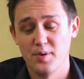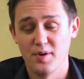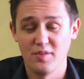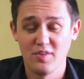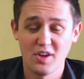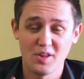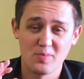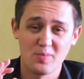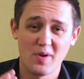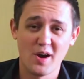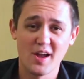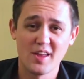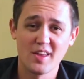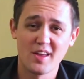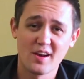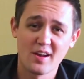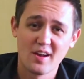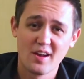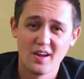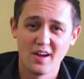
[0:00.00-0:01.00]
Привет,
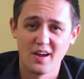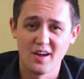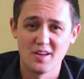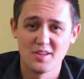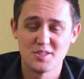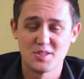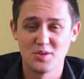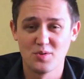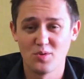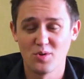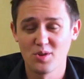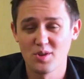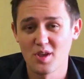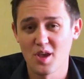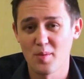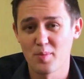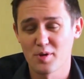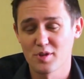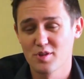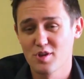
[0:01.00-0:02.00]
Майнер! А, сегодня
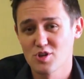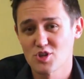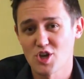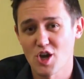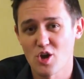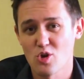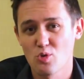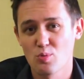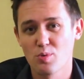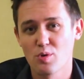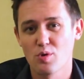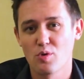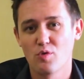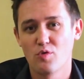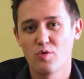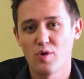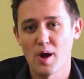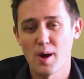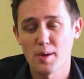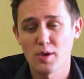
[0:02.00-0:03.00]
я продолжаю рубрику
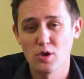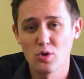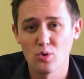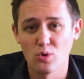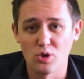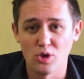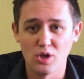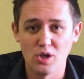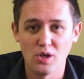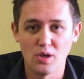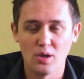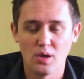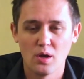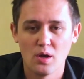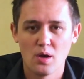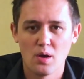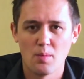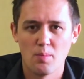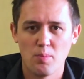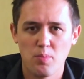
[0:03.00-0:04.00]
факью и
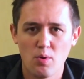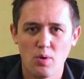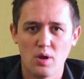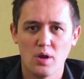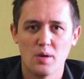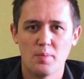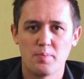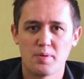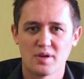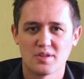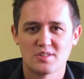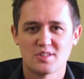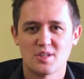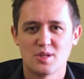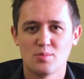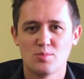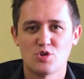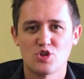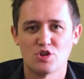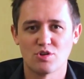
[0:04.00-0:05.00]
более
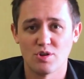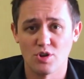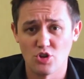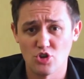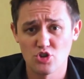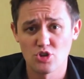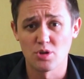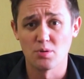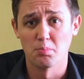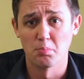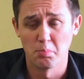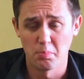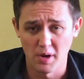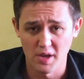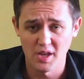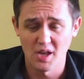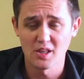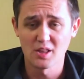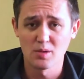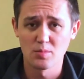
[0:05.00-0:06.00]
простым человеческим
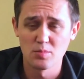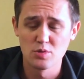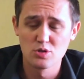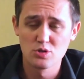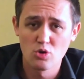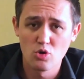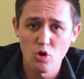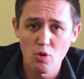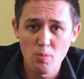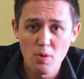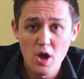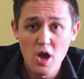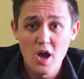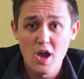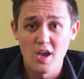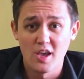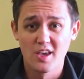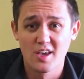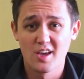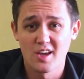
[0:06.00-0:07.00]
понятным языком
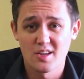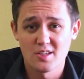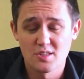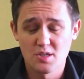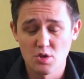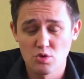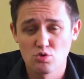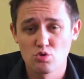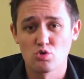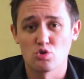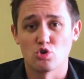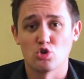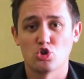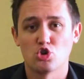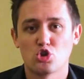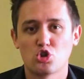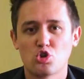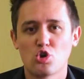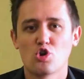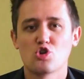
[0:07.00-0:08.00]
я расскажу,
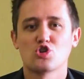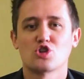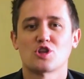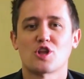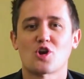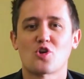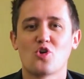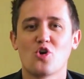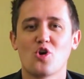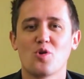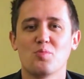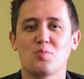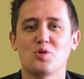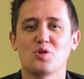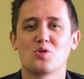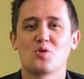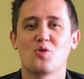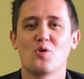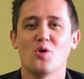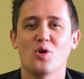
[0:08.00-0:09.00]
что же такое
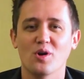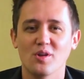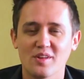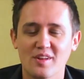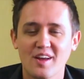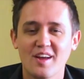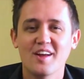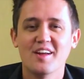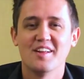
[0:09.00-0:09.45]
биткоин.